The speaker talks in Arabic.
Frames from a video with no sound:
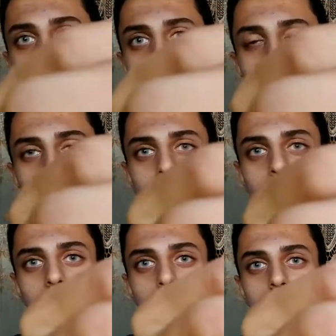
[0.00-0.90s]
فوق
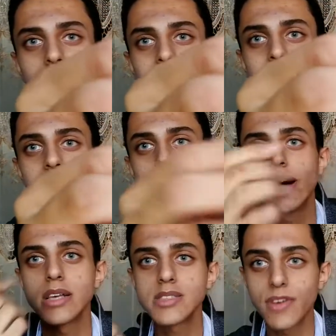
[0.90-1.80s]
الاخضر اللون
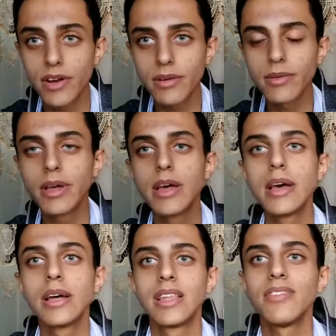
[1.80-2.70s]
ده اصفر
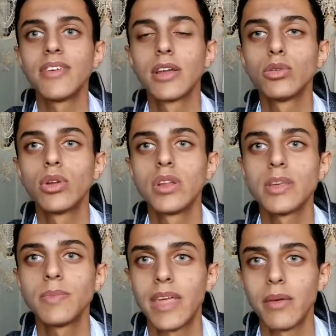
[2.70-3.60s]
ده فكرته ان
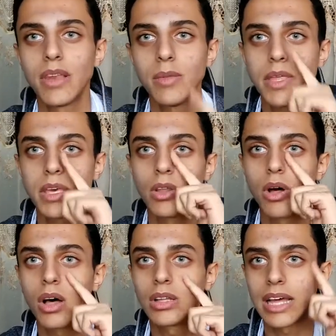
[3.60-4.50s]
انت بتعملي بيه
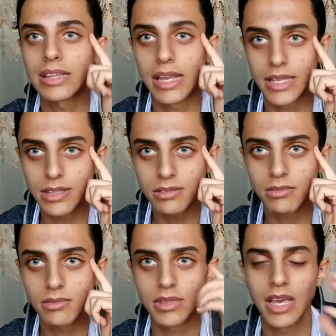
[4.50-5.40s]
اضاءه تحت العين
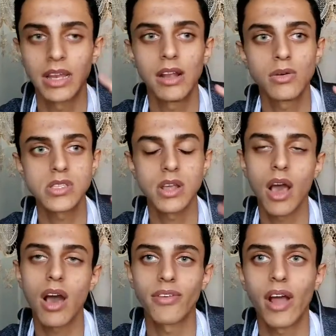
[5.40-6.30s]
يعني لو انت
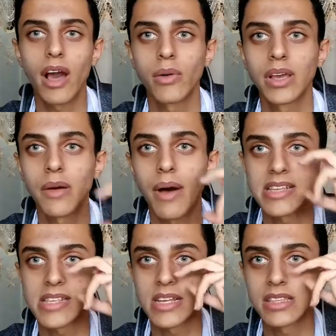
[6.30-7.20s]
رايحه فرح او كده
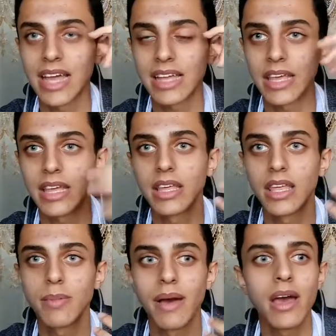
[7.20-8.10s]
وعايزه ان انت تحت
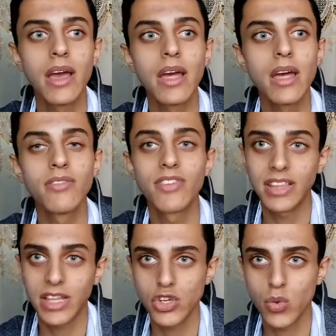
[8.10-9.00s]
عينك يبقى
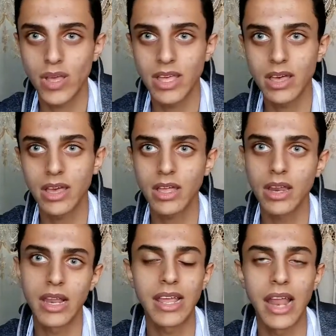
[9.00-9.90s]
فاتح شويه غير
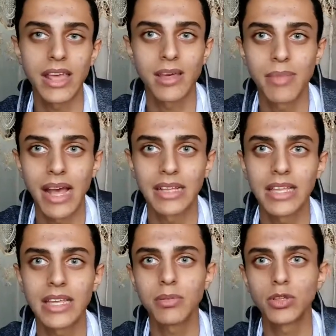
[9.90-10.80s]
اللي هي الايام
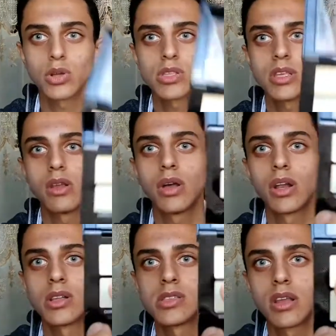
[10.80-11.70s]
العاديه بتحطي اللي هو
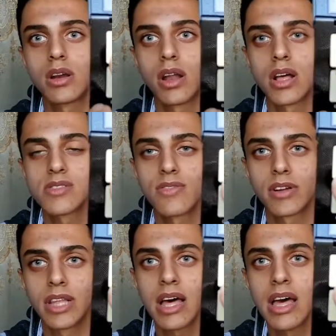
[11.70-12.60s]
الكونسيلر
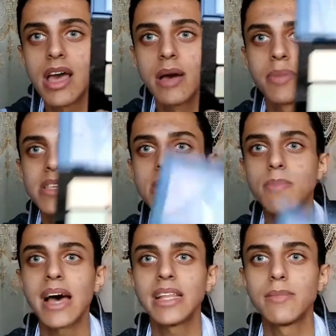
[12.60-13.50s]
الاصفر ده بس
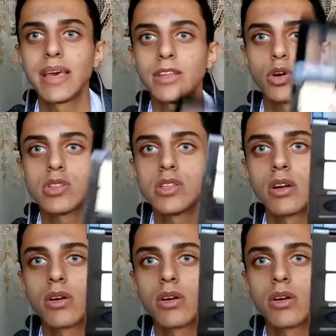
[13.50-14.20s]
بعد ما تحطي